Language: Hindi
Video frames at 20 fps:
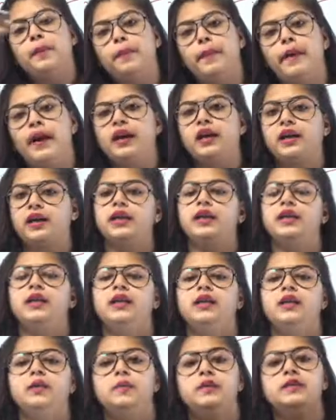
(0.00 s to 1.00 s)

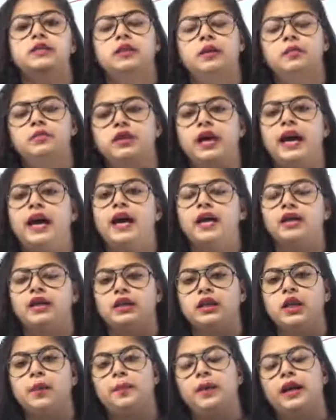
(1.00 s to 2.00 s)
प्रैक्टिकली भी समझाया
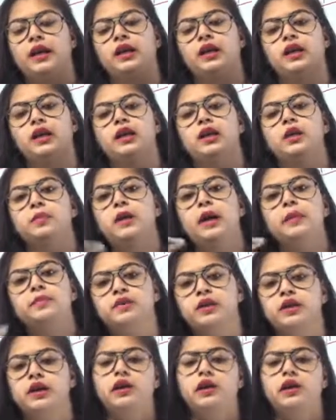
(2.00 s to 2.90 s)
जाता है प्रैक्टिकली भी आपसे